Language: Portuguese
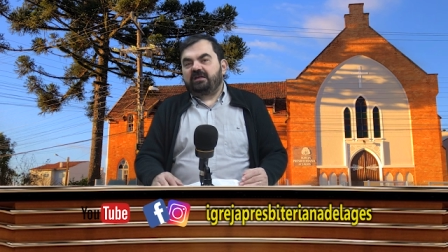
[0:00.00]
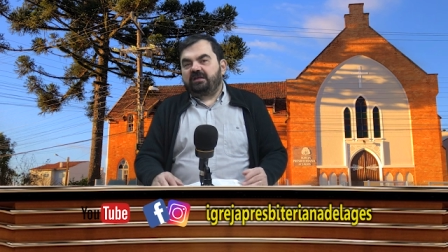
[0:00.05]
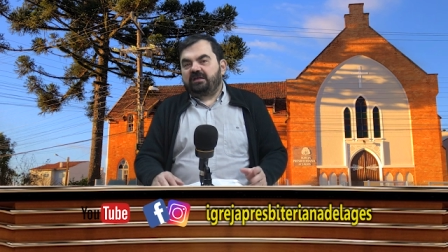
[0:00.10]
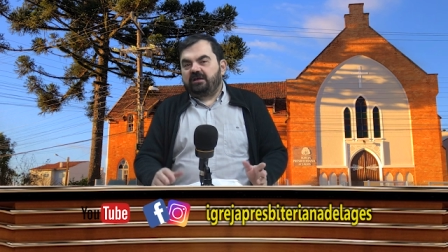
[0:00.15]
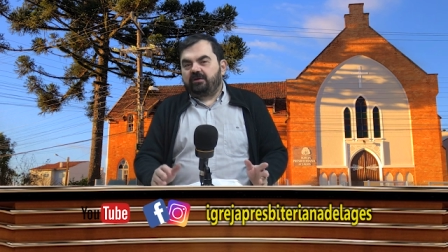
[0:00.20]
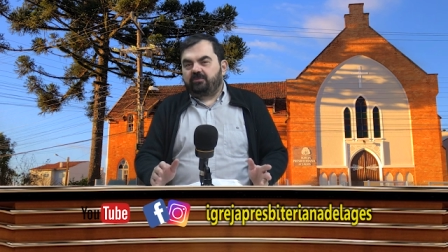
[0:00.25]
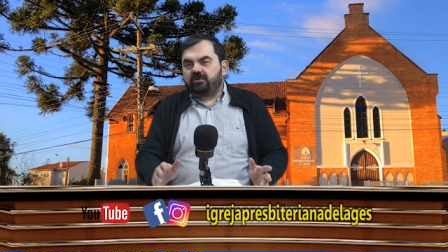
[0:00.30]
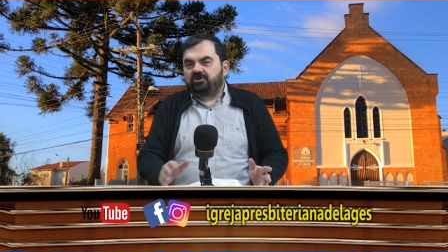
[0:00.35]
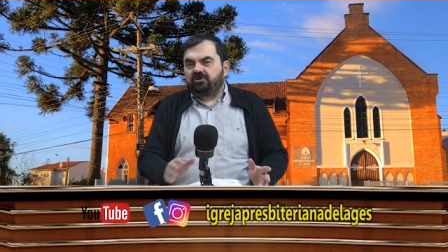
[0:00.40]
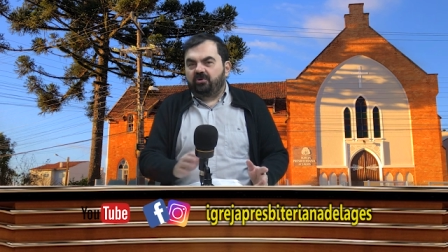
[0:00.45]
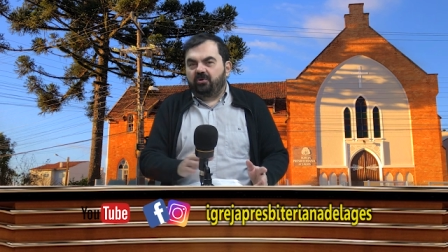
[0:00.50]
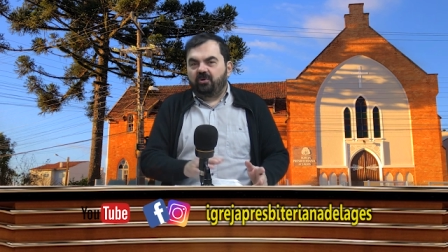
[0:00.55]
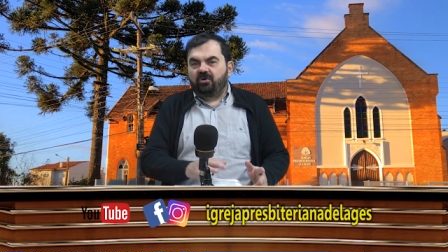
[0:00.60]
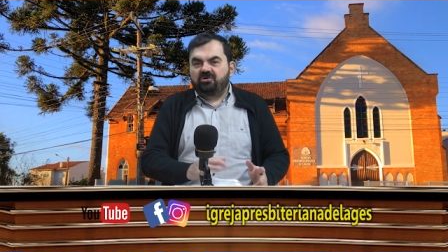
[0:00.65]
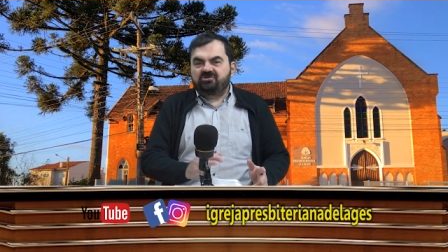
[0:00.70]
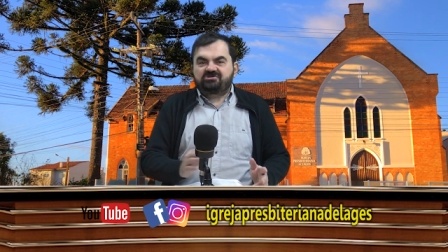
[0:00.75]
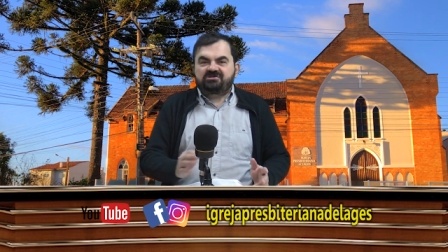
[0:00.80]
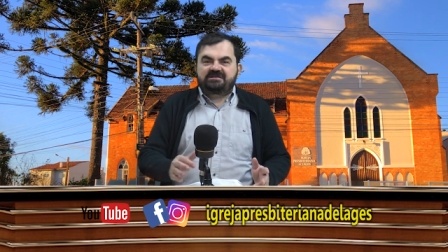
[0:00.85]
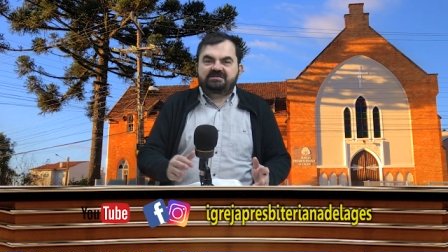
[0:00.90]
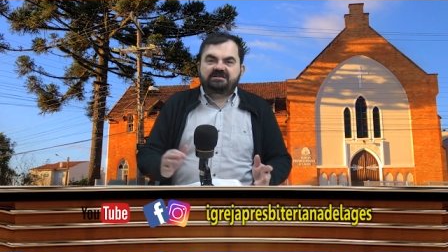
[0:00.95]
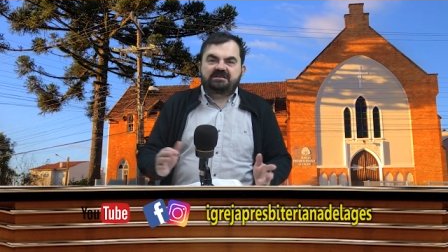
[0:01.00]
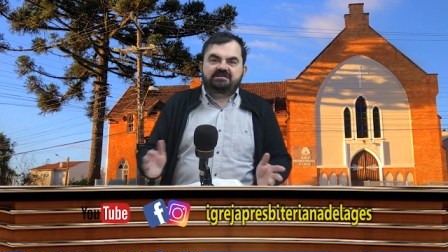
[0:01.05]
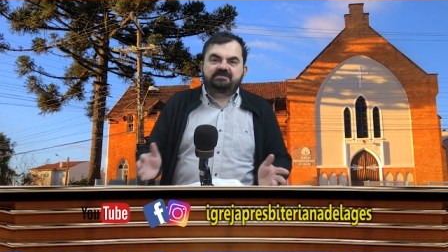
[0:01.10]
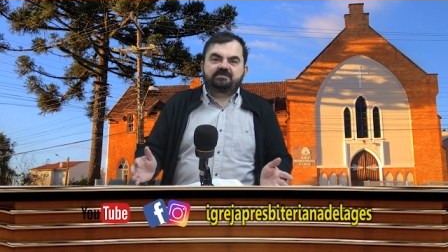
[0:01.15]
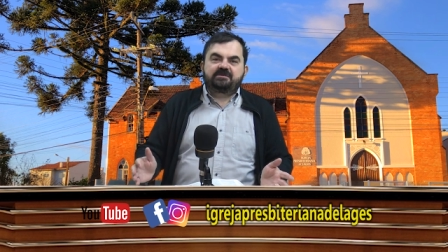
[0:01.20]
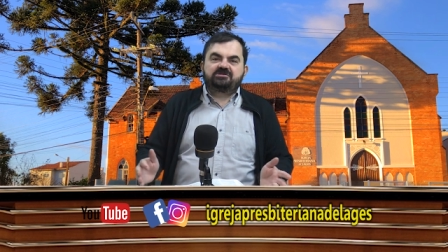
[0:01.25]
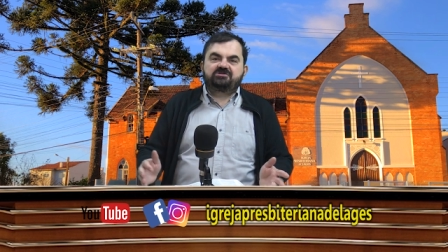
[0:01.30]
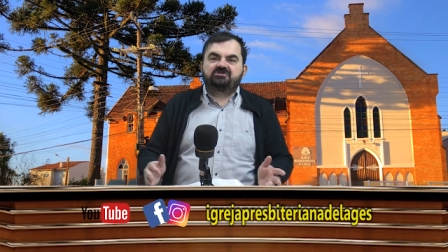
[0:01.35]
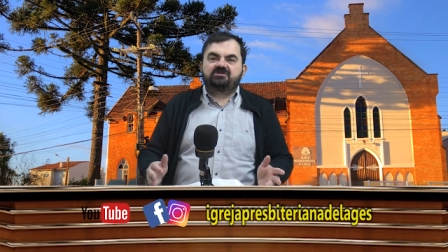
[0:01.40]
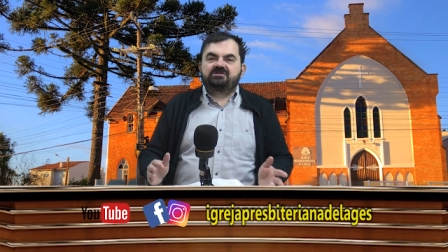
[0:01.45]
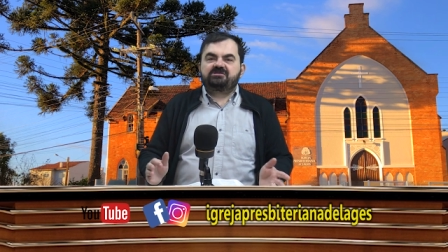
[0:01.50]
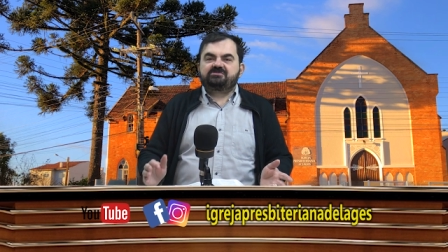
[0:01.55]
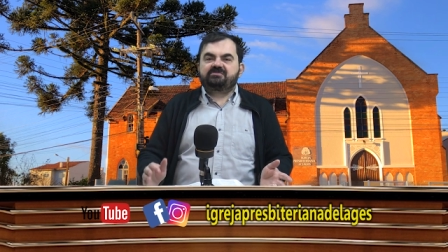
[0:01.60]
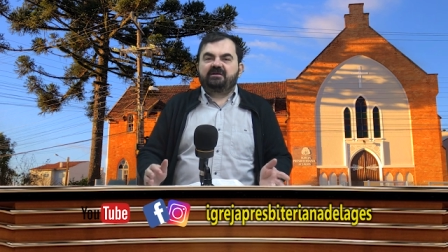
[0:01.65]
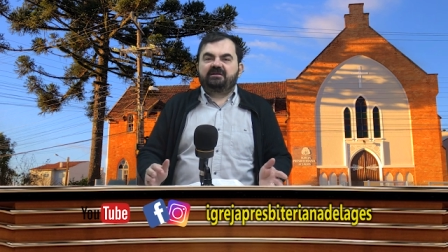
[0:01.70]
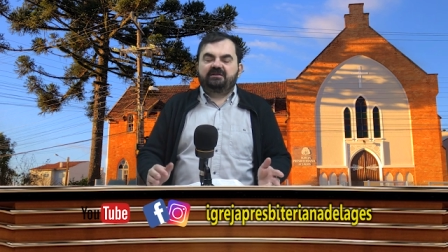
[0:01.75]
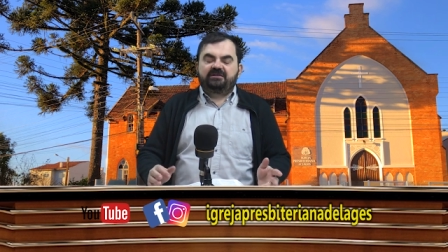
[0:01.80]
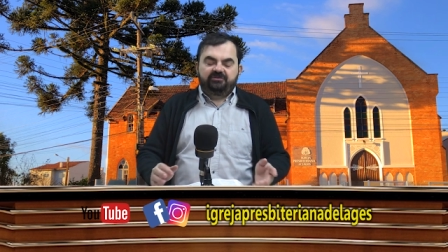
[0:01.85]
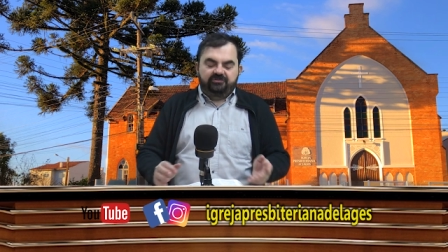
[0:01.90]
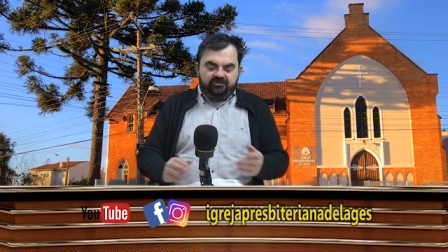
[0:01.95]
E quando eu ouço essas pessoas
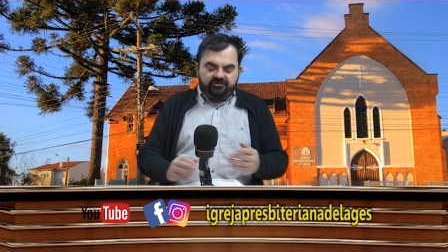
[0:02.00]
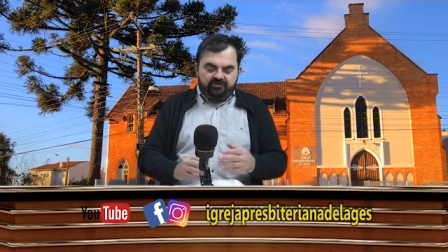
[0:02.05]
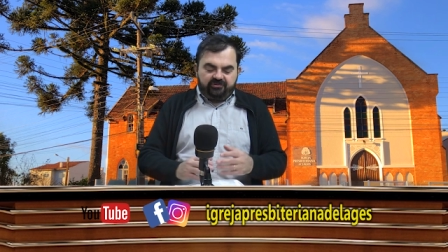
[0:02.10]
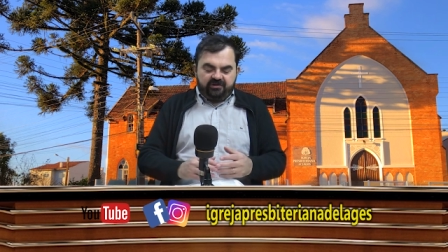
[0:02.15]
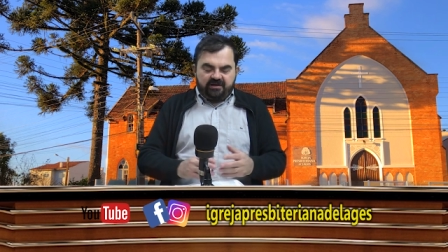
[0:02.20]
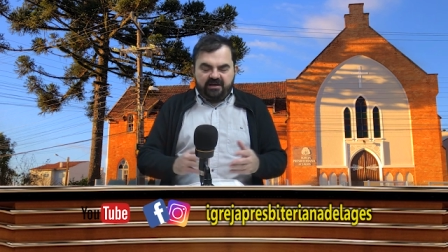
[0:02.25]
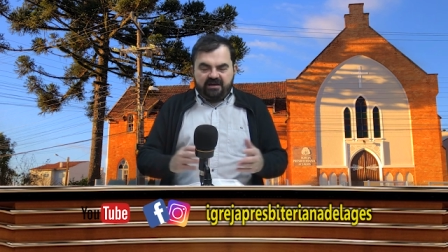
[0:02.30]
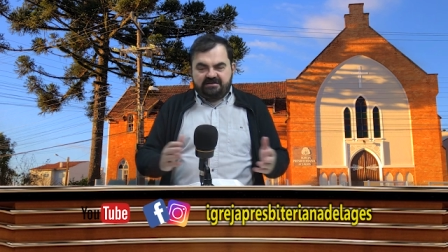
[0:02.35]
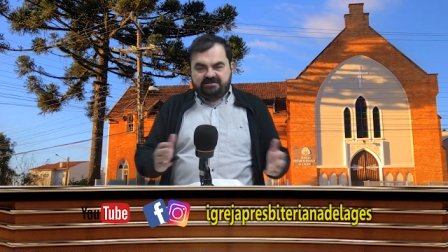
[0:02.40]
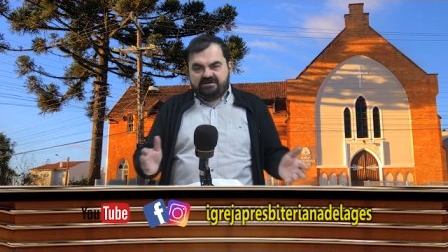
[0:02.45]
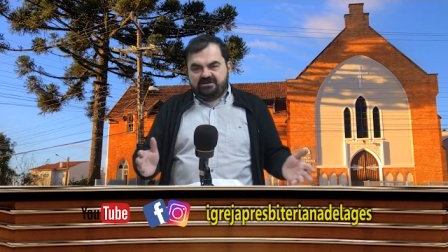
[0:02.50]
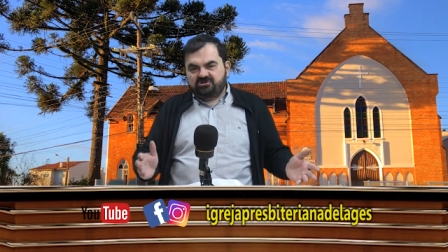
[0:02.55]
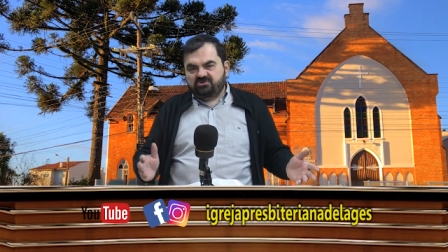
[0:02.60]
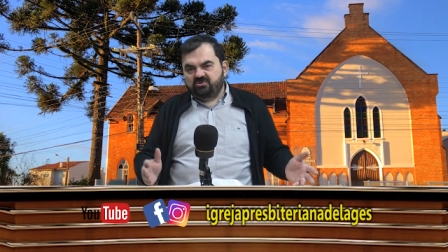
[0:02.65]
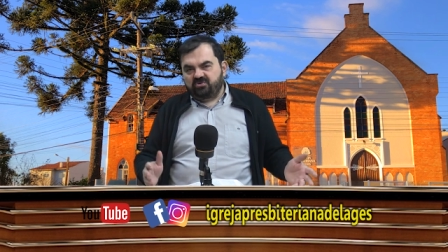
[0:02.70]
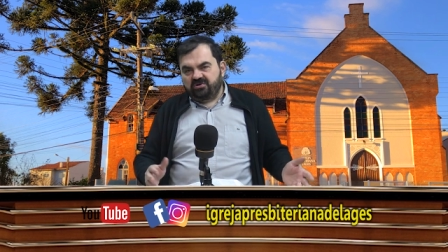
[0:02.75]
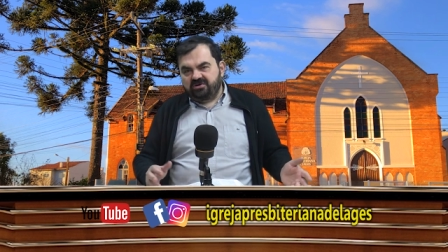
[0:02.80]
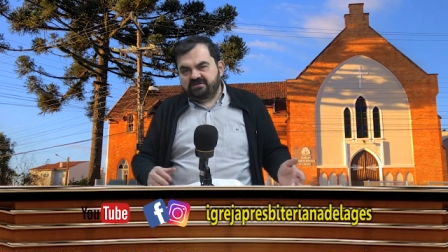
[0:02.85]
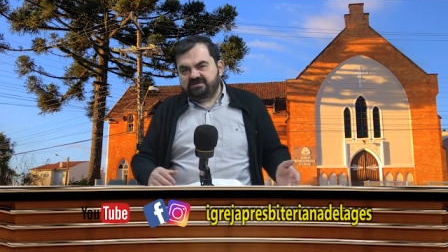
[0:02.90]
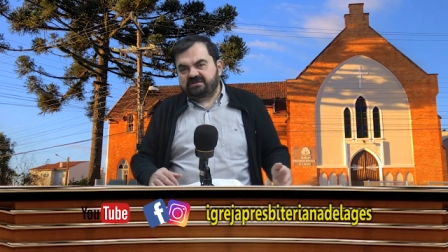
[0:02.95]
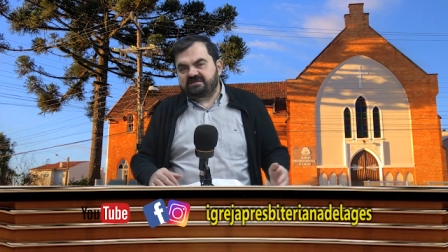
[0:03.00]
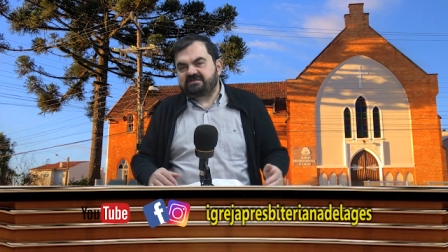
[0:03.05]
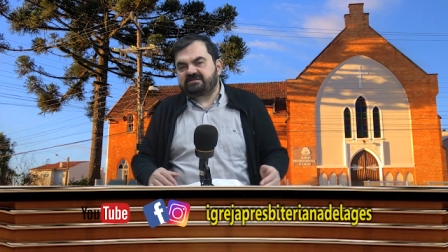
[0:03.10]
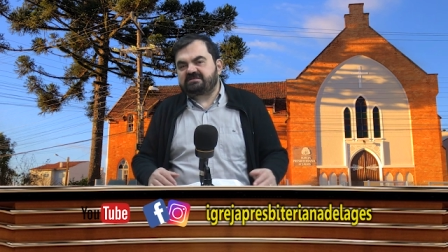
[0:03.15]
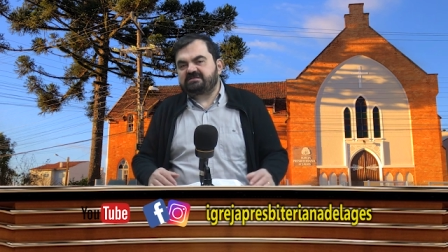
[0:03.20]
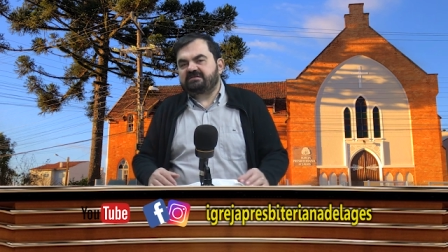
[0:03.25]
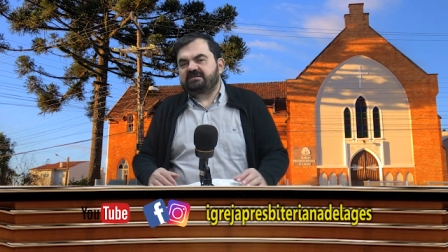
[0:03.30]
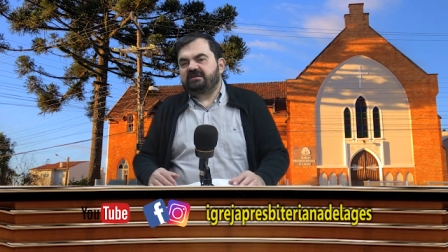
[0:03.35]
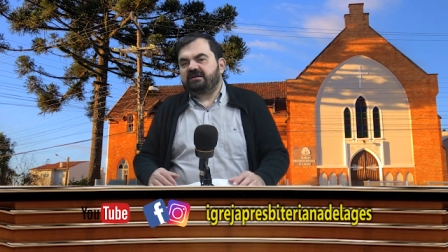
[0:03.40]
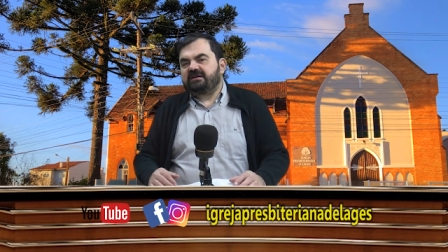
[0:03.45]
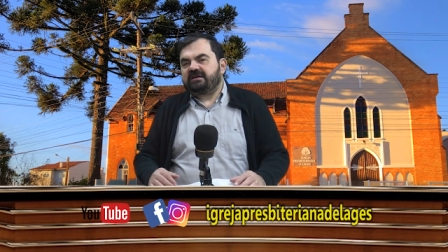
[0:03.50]
falando essas coisas,